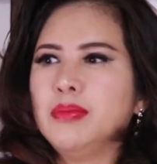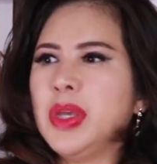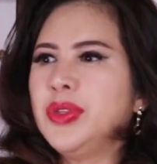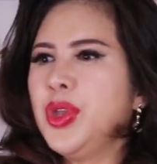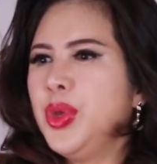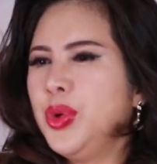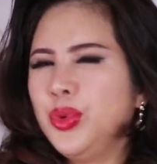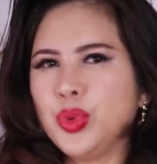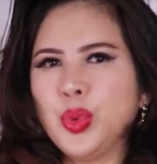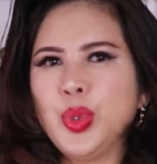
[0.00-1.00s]
bị
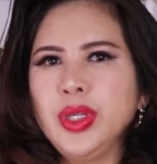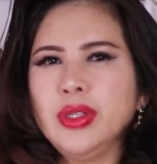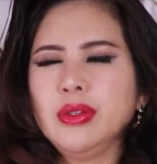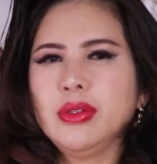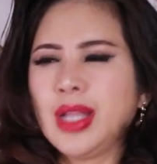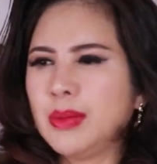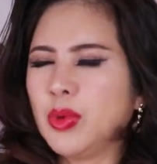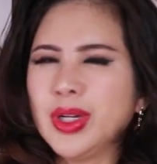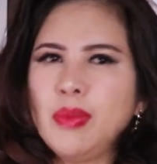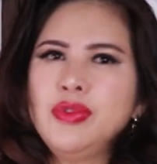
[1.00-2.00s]
thiêu rụi
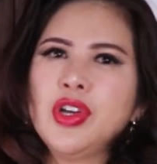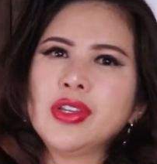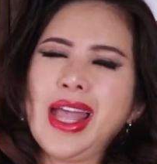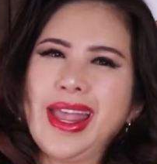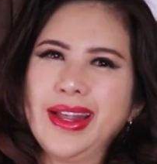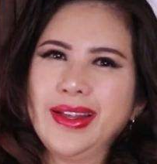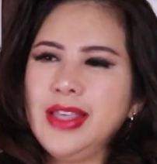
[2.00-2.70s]
thành một cái đống tro tàn